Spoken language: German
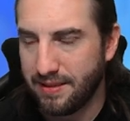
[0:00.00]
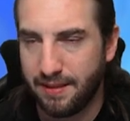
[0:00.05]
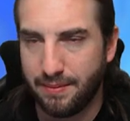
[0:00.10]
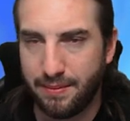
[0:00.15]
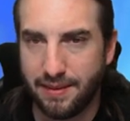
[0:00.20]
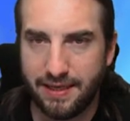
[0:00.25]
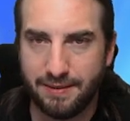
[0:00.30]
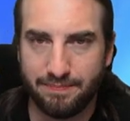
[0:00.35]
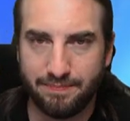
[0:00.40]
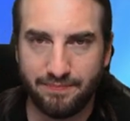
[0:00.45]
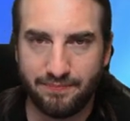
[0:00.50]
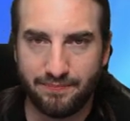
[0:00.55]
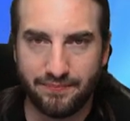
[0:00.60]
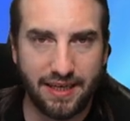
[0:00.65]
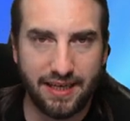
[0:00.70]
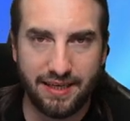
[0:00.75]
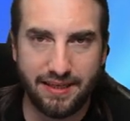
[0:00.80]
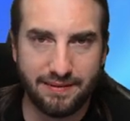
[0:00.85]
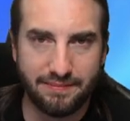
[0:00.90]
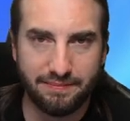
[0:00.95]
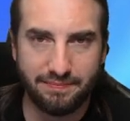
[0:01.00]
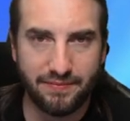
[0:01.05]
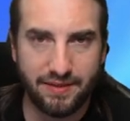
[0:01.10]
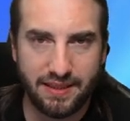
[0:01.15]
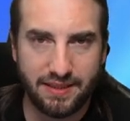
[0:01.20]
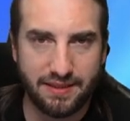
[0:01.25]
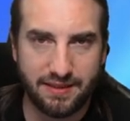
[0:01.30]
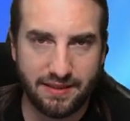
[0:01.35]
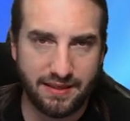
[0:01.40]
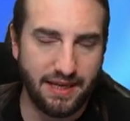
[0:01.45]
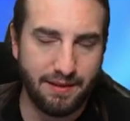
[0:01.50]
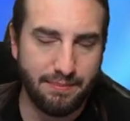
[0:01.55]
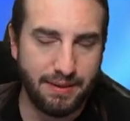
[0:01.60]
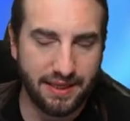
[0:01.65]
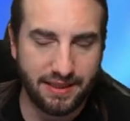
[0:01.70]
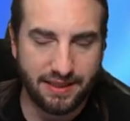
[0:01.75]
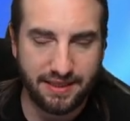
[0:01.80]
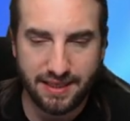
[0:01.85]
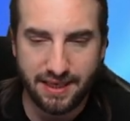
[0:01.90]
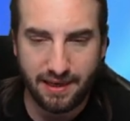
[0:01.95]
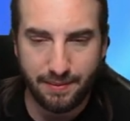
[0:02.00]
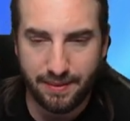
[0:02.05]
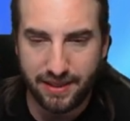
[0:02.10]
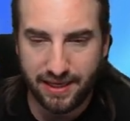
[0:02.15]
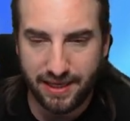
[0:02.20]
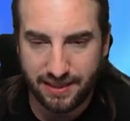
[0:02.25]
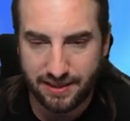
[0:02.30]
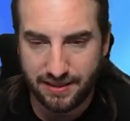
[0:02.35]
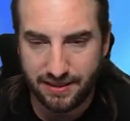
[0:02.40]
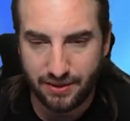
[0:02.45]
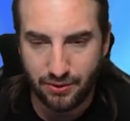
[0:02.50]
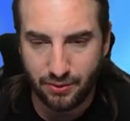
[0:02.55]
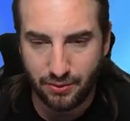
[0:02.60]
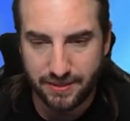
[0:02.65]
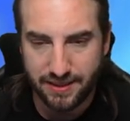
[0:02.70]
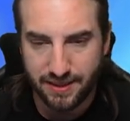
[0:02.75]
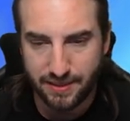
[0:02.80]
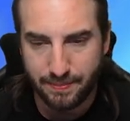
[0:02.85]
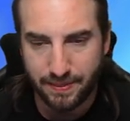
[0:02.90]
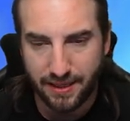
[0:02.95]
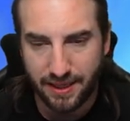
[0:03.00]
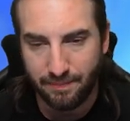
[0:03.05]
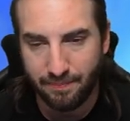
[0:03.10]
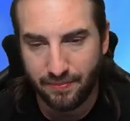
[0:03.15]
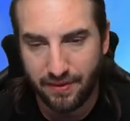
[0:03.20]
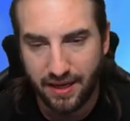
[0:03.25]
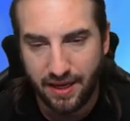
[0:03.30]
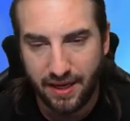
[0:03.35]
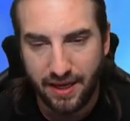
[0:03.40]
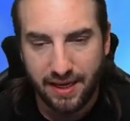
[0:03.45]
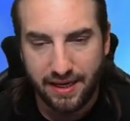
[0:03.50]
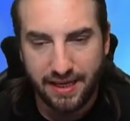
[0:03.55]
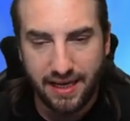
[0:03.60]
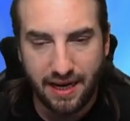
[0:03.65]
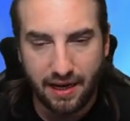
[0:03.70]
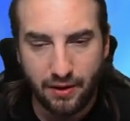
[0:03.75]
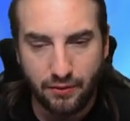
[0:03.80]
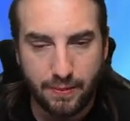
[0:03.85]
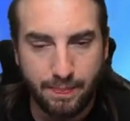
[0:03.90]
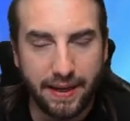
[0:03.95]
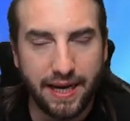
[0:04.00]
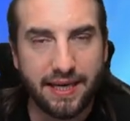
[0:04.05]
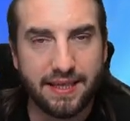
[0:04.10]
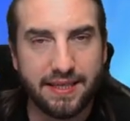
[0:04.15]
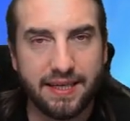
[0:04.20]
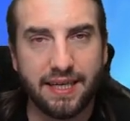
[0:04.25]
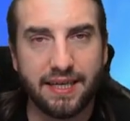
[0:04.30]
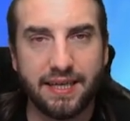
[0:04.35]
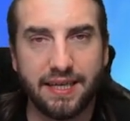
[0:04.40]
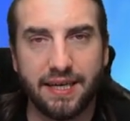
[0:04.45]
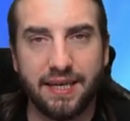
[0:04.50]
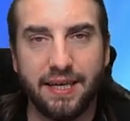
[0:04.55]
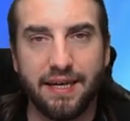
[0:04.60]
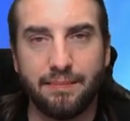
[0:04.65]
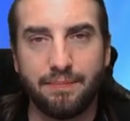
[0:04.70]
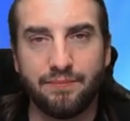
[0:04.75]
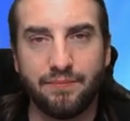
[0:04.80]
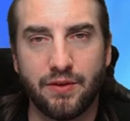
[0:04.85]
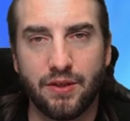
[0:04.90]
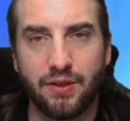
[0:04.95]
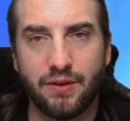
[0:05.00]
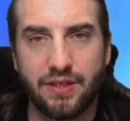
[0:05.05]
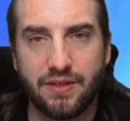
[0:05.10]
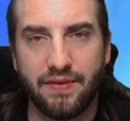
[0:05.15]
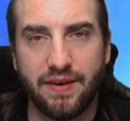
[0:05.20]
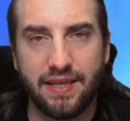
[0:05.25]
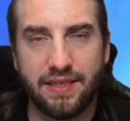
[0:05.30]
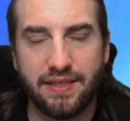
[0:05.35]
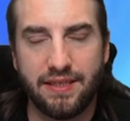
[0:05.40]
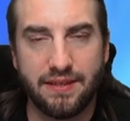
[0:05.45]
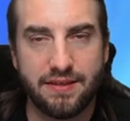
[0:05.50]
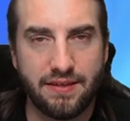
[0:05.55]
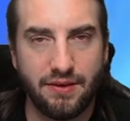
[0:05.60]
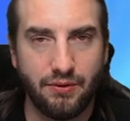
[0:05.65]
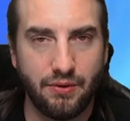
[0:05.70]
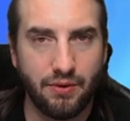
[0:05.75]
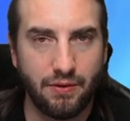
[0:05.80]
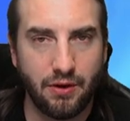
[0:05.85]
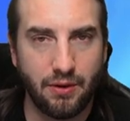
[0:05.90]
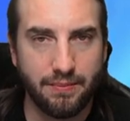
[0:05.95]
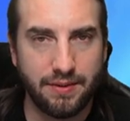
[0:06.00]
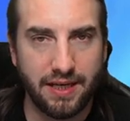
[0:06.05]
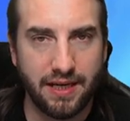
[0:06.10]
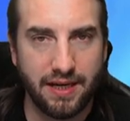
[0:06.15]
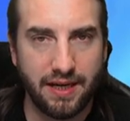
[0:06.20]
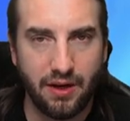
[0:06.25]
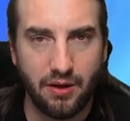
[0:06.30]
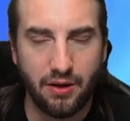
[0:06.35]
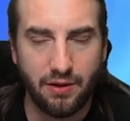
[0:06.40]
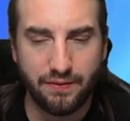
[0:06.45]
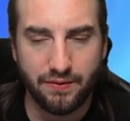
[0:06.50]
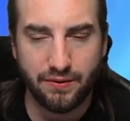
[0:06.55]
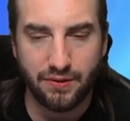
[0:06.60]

aber ähm, ist rein praktikabel eigentlich nicht umsetzbar. Ja, Repair Tech, ähm, und zwar Tier Zero kommt ja da auch auf